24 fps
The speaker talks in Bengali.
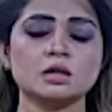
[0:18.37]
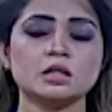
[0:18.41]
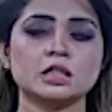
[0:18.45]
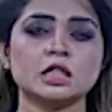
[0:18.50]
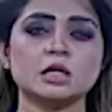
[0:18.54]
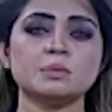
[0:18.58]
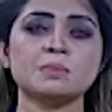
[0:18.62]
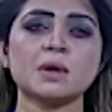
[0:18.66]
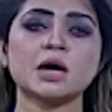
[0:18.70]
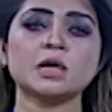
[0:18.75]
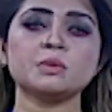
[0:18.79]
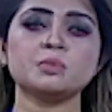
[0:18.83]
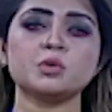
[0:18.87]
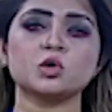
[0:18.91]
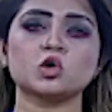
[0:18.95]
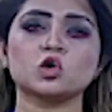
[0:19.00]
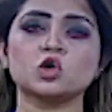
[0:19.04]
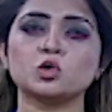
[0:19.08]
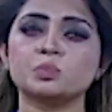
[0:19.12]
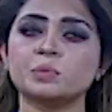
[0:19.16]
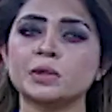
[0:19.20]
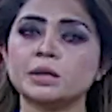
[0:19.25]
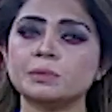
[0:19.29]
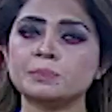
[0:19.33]
নির্মাণ
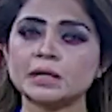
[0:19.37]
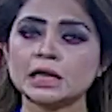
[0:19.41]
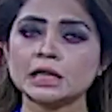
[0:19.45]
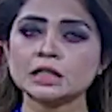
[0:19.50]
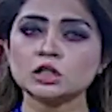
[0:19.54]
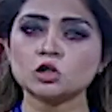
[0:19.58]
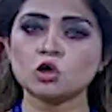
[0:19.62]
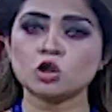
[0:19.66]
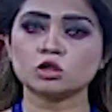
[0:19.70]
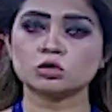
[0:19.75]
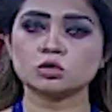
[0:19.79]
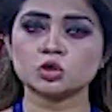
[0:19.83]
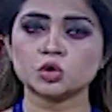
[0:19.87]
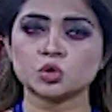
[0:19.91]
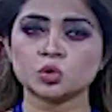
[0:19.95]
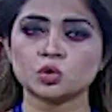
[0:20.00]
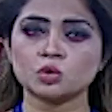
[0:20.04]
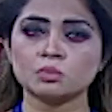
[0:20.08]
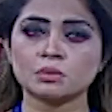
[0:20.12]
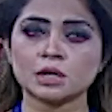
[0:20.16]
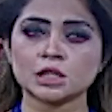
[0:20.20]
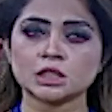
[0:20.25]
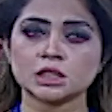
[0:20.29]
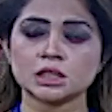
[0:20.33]
প্রকল্পের মেয়াদ গত জুন
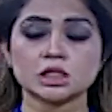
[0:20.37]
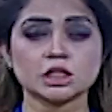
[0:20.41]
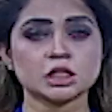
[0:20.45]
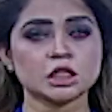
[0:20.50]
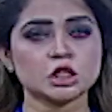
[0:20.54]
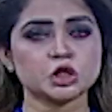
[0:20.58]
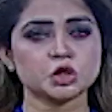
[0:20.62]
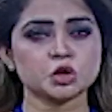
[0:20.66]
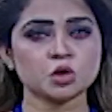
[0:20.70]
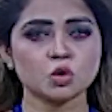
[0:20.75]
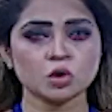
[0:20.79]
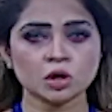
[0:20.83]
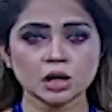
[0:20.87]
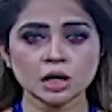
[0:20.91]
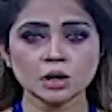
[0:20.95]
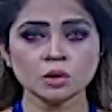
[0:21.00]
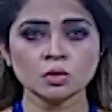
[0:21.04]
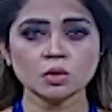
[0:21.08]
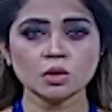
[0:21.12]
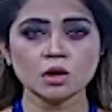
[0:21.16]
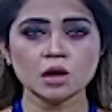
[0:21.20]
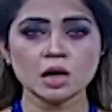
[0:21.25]
মাসে শেষ হলেও